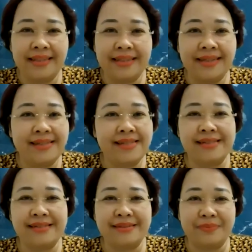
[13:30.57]
thì thực
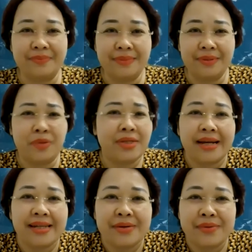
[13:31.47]
sự có
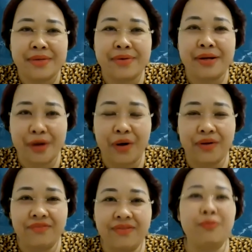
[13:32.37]
rất là nhiều điều để
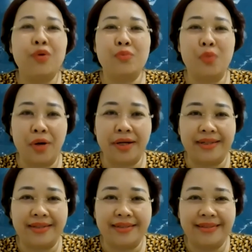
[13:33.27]
nói và bốn
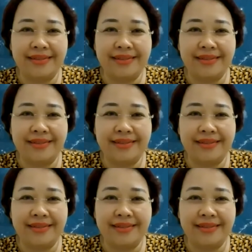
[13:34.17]
buổi